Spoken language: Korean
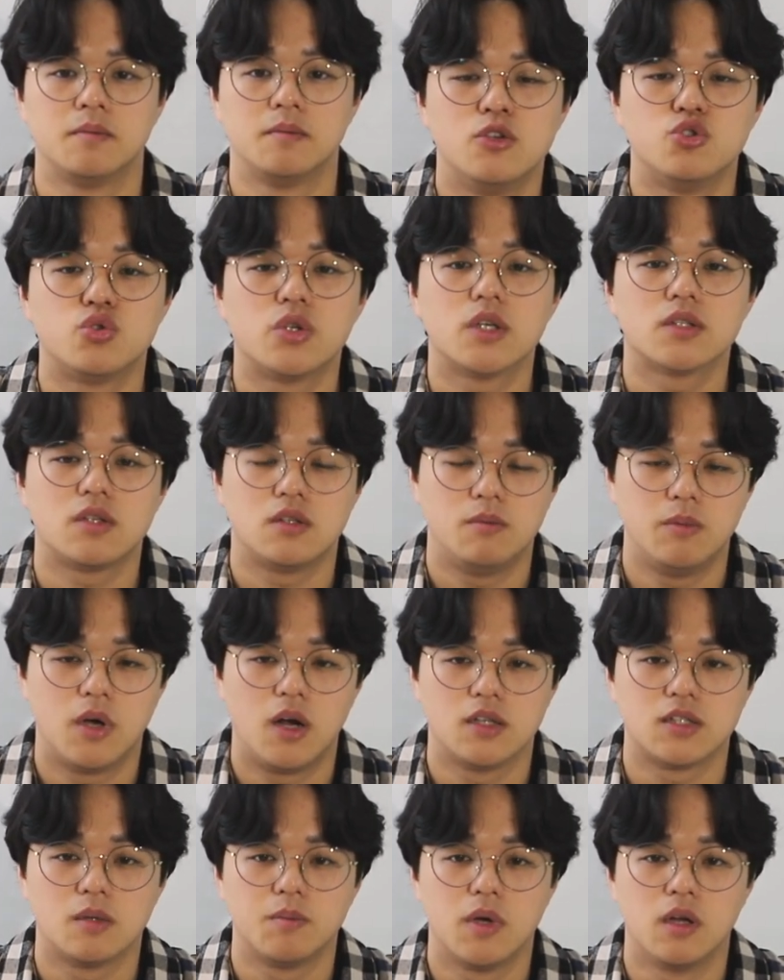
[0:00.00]
쉽게
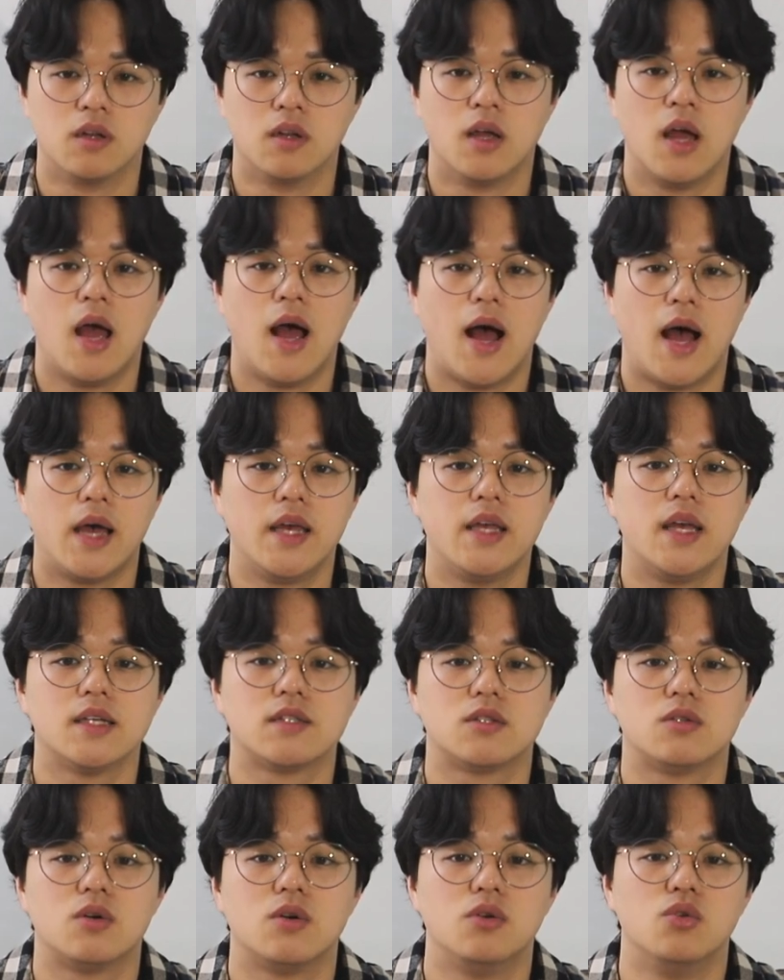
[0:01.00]
설명하자면
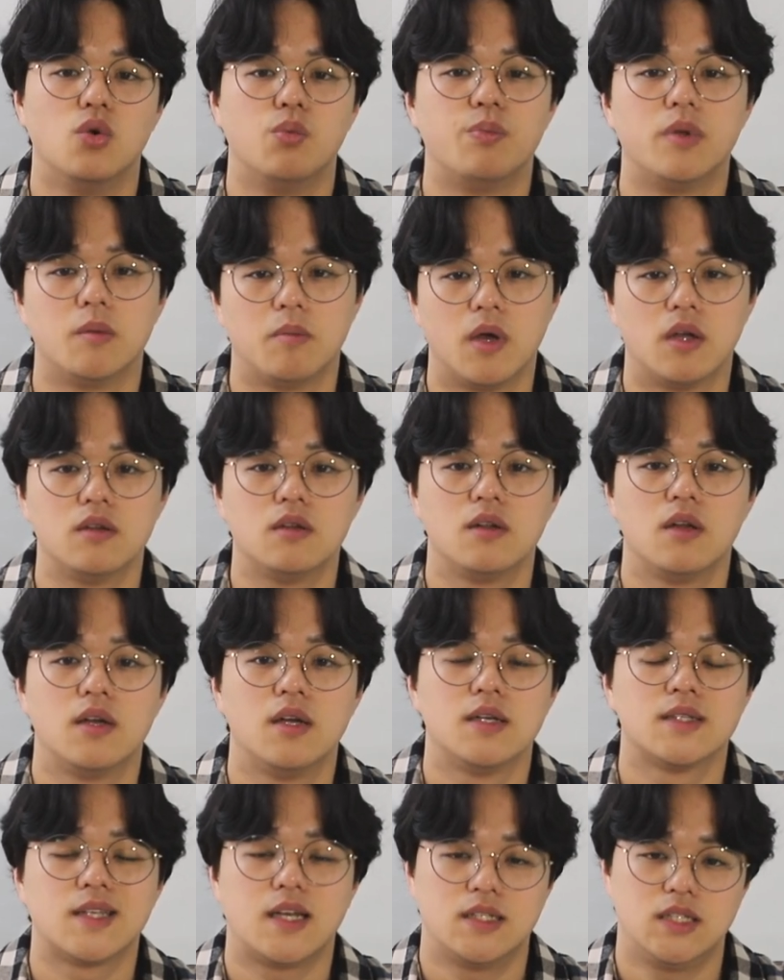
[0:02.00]
아이에스오를 높이면
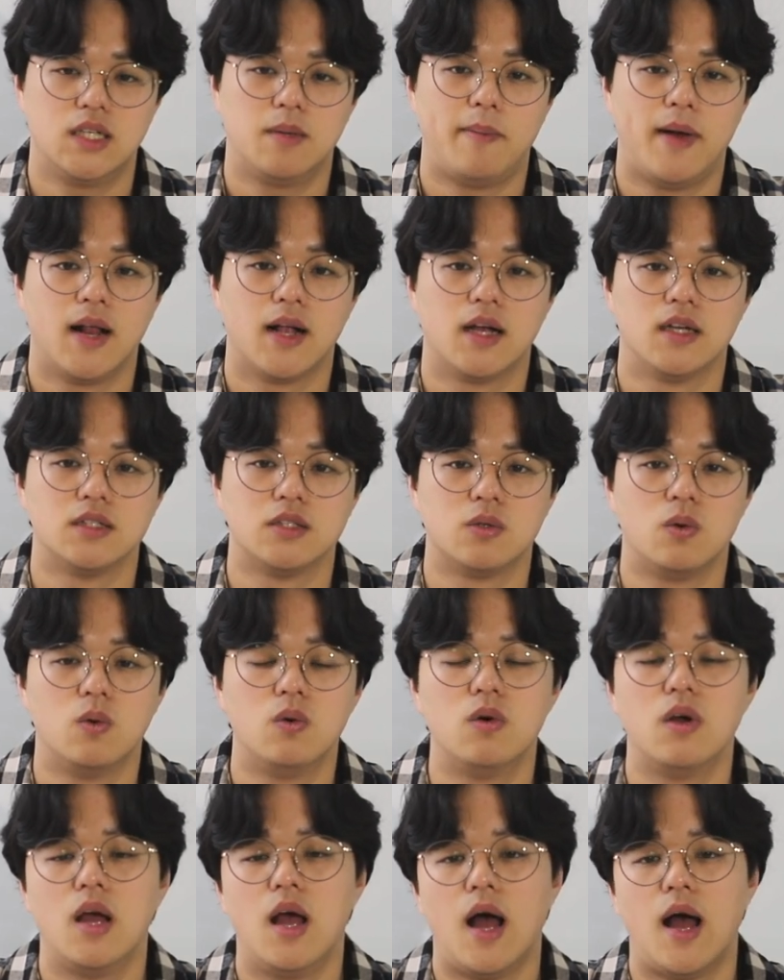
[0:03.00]
사진이
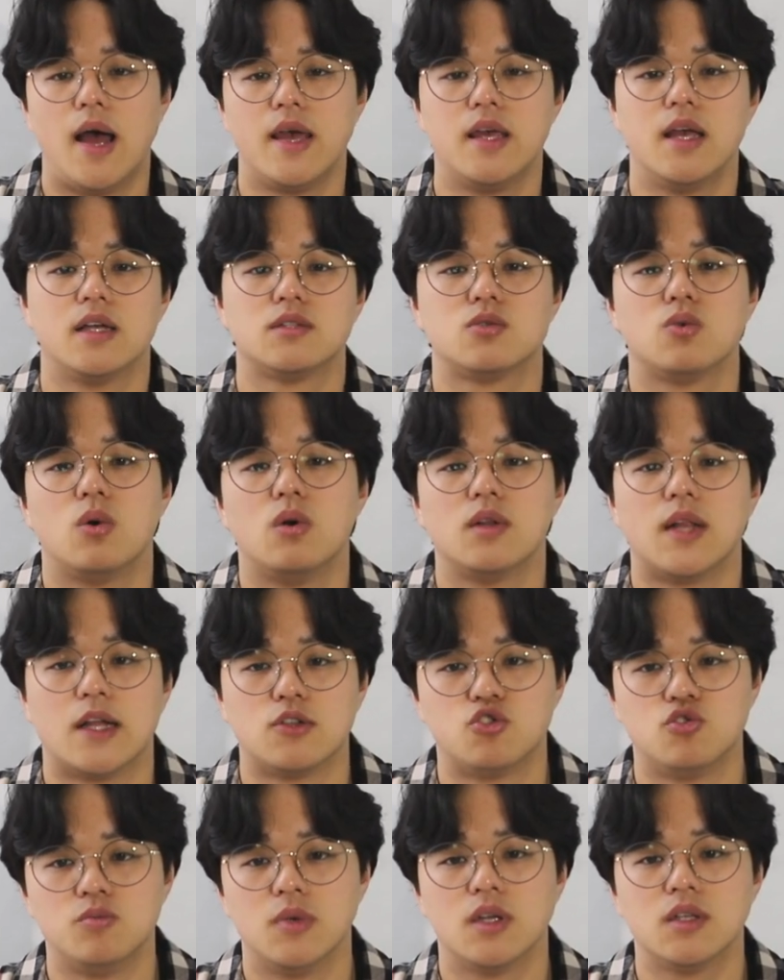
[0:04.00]
밝아지고 아이에스오를
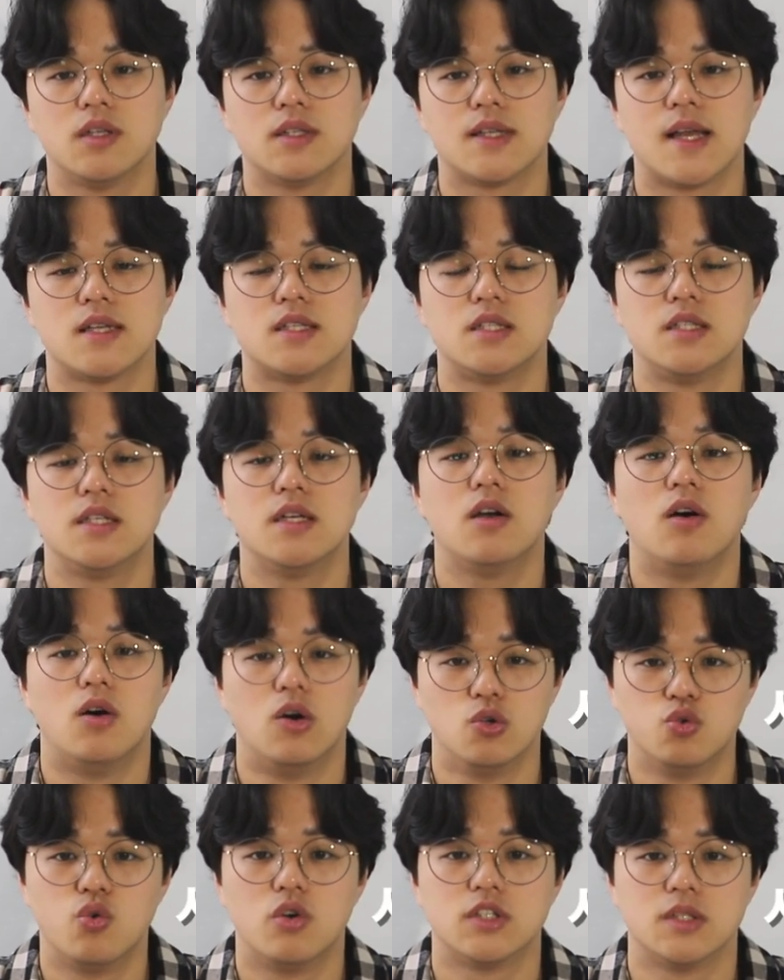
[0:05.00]
낮추면 사진이
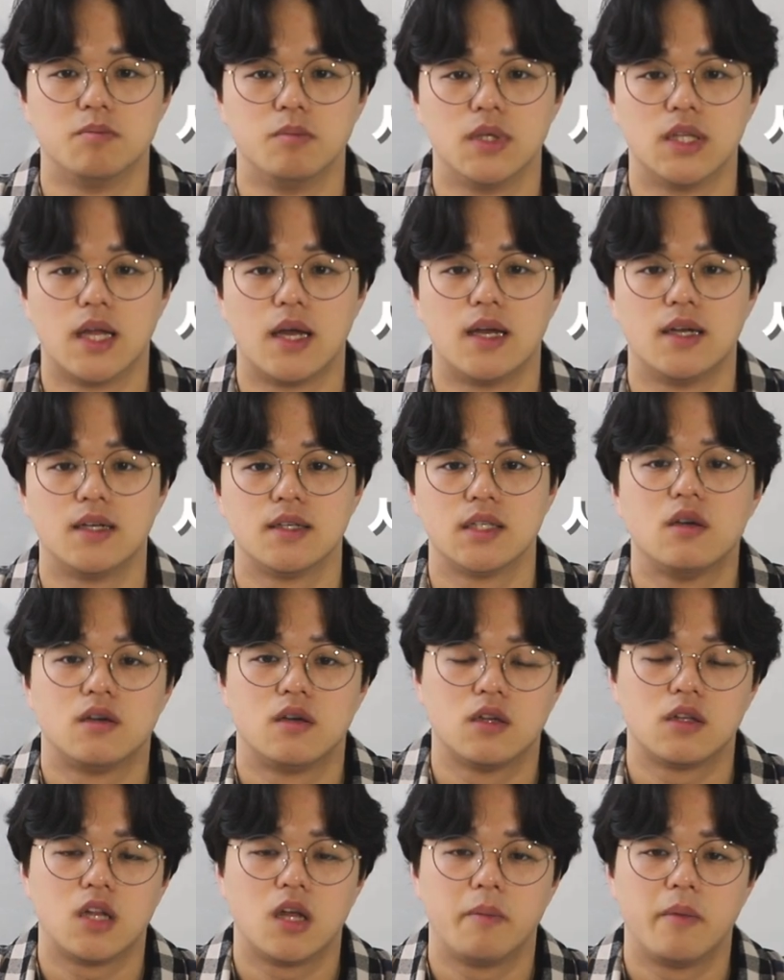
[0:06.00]
어두워집니다.
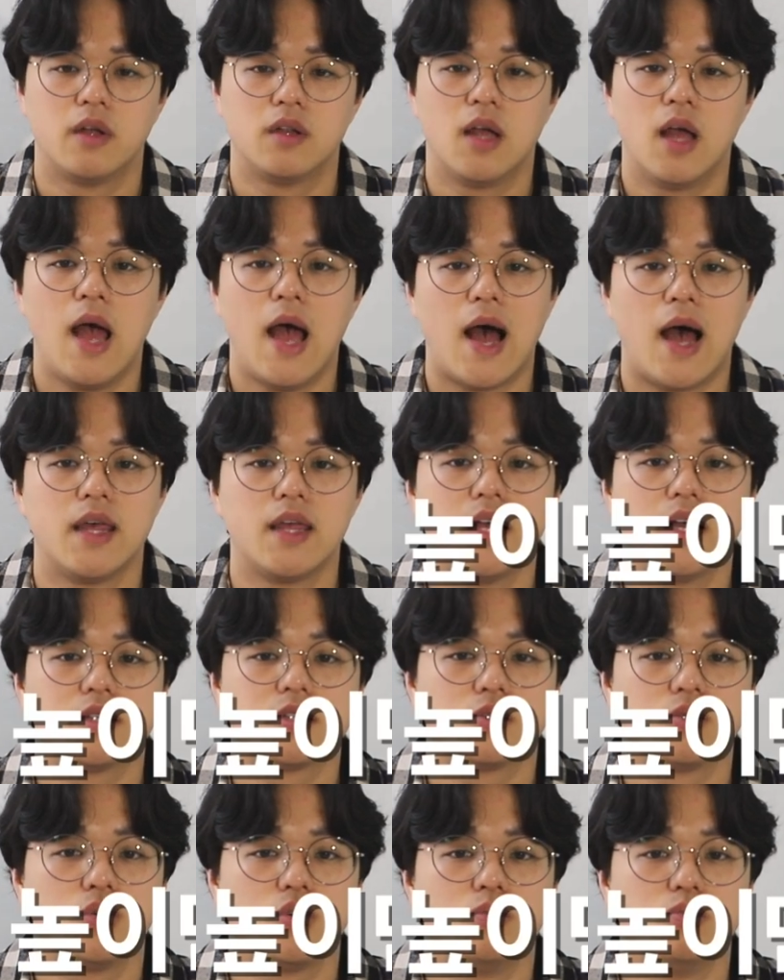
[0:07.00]
그렇다면
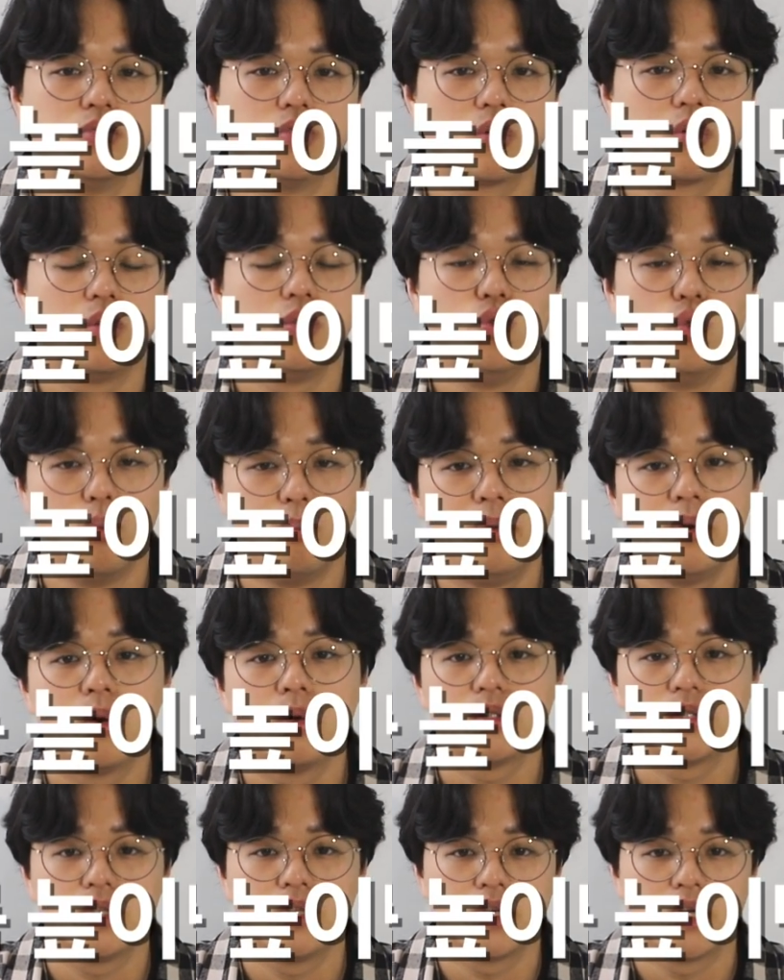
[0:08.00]
아이에스오를 무조건 높이고
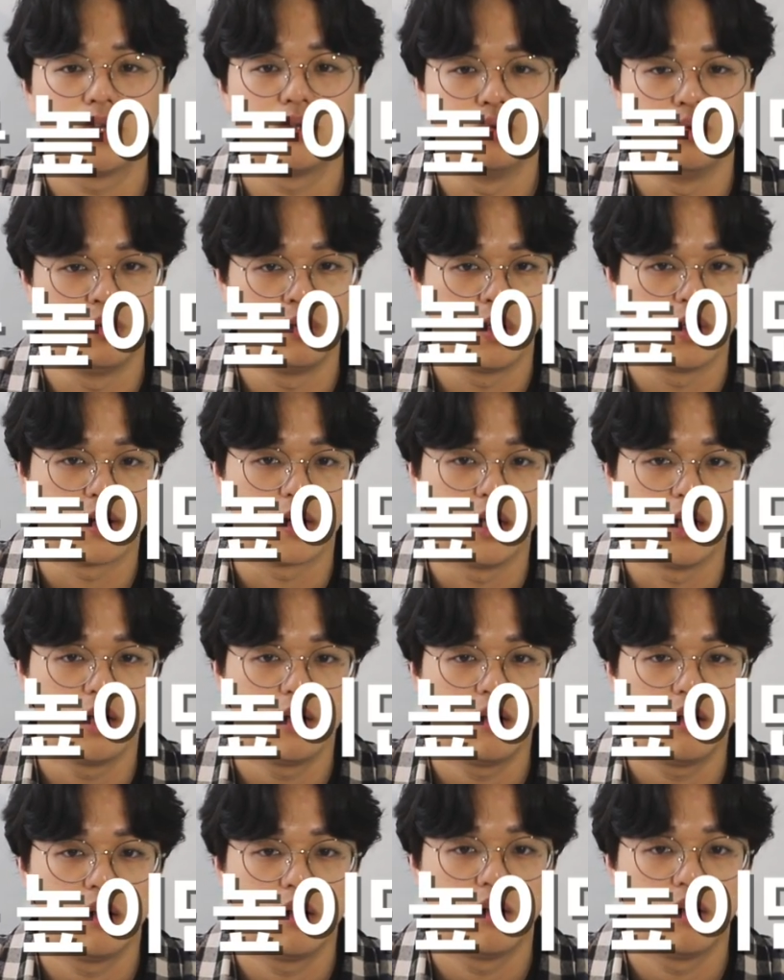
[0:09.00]
찍는 게 좋은 걸까요?